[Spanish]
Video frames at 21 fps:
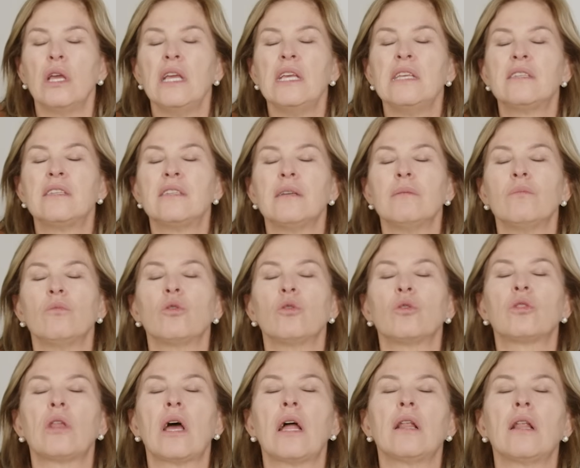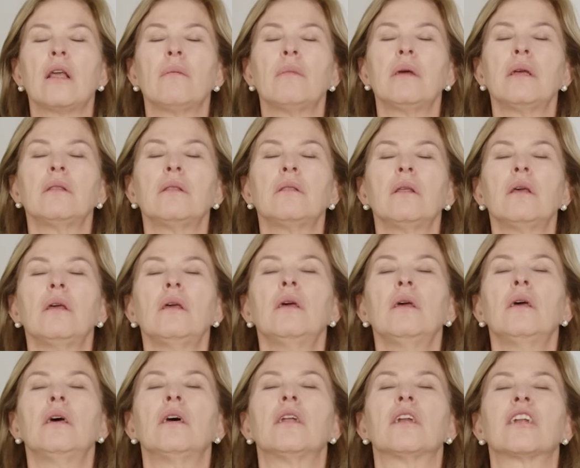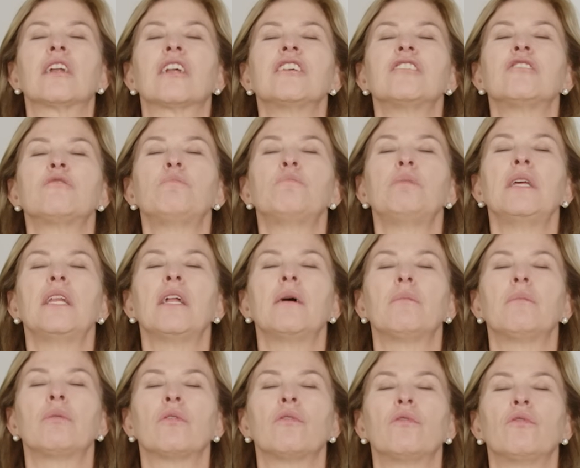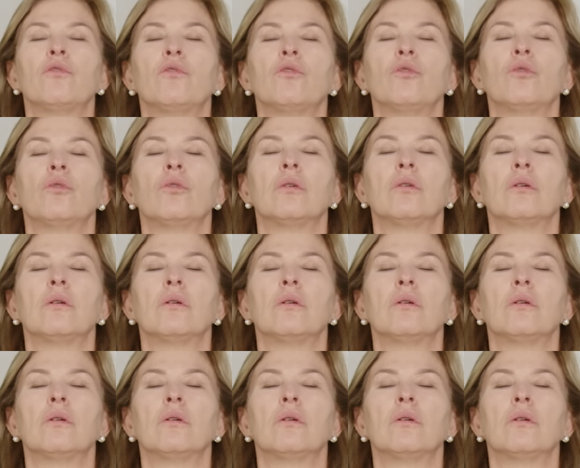Y simultáneamente Respiran profundo.